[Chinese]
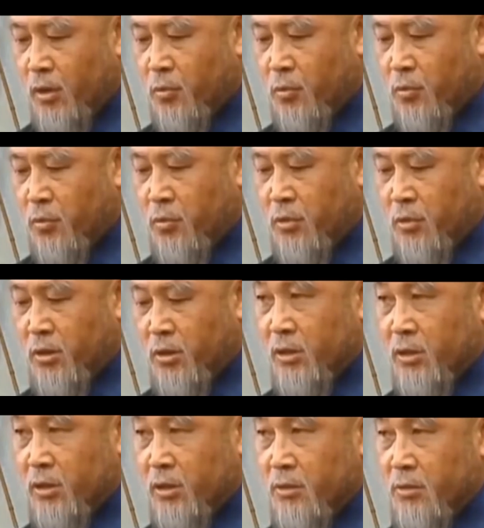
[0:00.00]
下了三
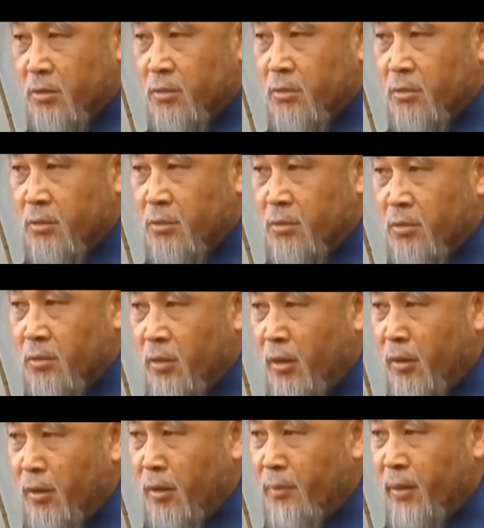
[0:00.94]
盘，
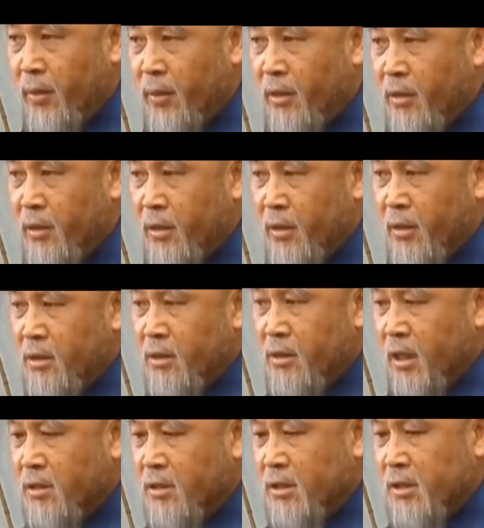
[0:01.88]
老头三
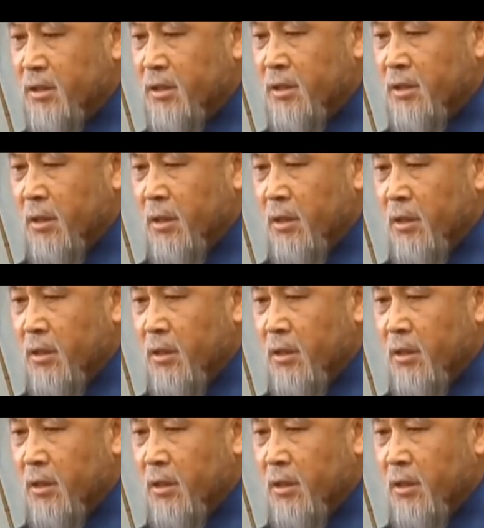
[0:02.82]
战皆输，